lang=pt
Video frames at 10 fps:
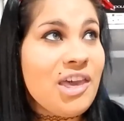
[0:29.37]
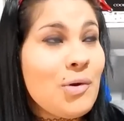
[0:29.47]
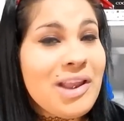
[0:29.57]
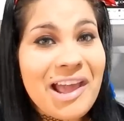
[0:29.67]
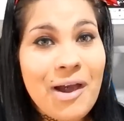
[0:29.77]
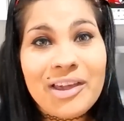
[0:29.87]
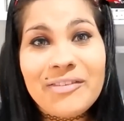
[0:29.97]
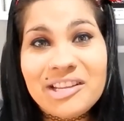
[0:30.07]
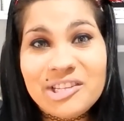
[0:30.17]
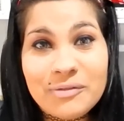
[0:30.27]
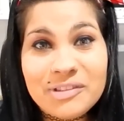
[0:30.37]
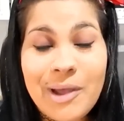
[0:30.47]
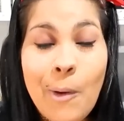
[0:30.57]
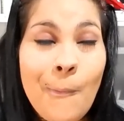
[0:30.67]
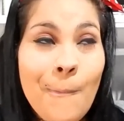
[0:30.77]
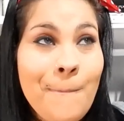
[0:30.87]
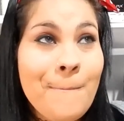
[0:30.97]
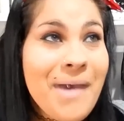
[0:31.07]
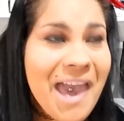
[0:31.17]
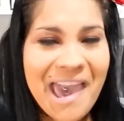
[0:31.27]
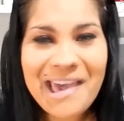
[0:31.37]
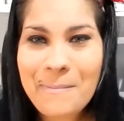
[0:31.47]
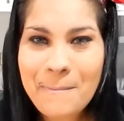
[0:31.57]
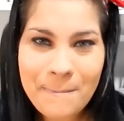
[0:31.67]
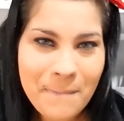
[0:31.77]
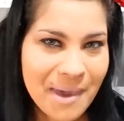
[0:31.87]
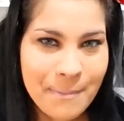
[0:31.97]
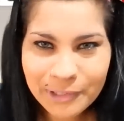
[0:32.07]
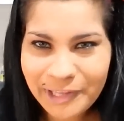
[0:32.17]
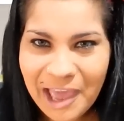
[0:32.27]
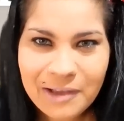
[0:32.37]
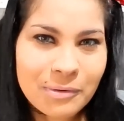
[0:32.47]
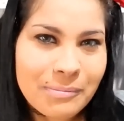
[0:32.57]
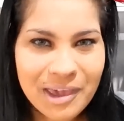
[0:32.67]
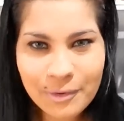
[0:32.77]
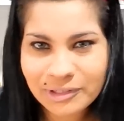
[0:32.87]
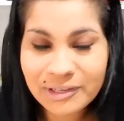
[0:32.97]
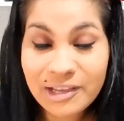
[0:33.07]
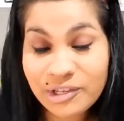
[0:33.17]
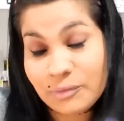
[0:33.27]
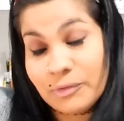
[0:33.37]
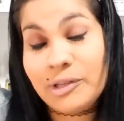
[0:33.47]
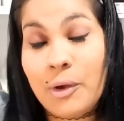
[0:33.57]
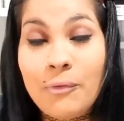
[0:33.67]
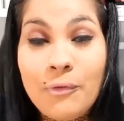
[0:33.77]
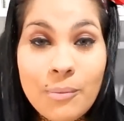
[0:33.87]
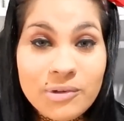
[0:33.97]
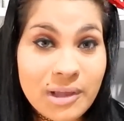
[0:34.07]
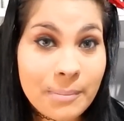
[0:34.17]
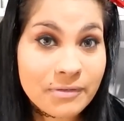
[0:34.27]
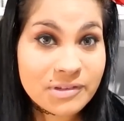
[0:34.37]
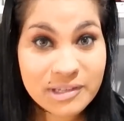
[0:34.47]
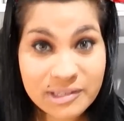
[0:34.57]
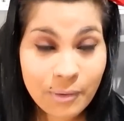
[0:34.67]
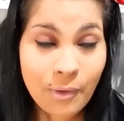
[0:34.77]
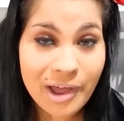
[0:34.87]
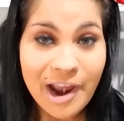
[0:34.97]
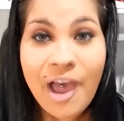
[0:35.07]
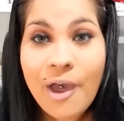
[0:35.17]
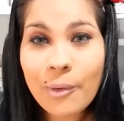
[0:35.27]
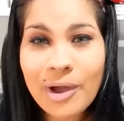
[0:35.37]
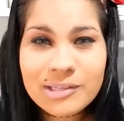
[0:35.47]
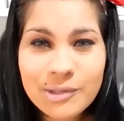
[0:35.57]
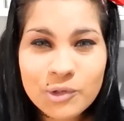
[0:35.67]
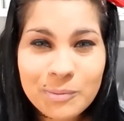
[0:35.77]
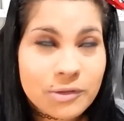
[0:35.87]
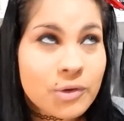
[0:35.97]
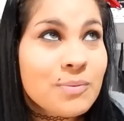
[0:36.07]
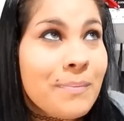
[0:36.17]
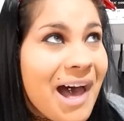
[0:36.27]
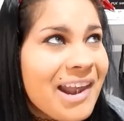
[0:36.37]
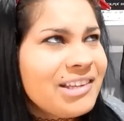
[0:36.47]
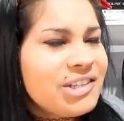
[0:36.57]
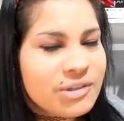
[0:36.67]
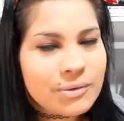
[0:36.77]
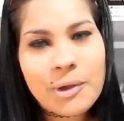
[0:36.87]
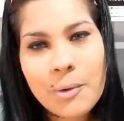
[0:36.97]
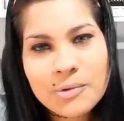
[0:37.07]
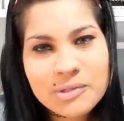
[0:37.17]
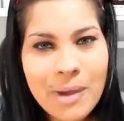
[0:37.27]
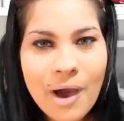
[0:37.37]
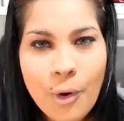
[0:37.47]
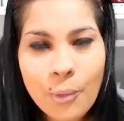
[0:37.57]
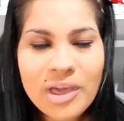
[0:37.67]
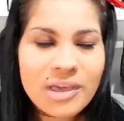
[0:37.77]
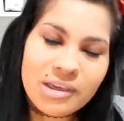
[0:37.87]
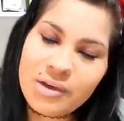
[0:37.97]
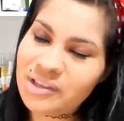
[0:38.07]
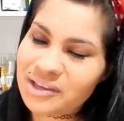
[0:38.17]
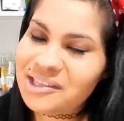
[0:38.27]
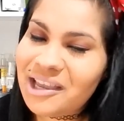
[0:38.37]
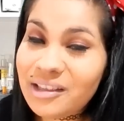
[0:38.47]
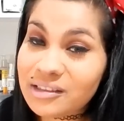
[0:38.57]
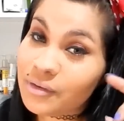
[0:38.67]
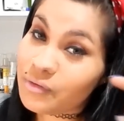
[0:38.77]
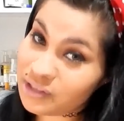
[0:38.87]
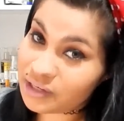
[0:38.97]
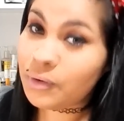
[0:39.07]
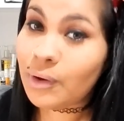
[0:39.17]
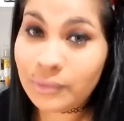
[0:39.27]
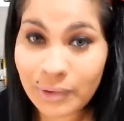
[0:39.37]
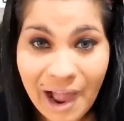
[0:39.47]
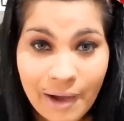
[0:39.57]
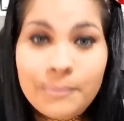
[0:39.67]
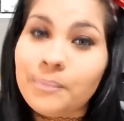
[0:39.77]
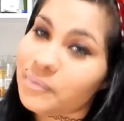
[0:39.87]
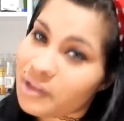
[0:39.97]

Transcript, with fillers: e o legal é que vai deixar um visual bem, bem moderno e bem alternativo. Então vou mostrar pra vocês agora quais são os batons baratinhos que eu uso marrom e que eu tenho certeza que vocês vão adorar.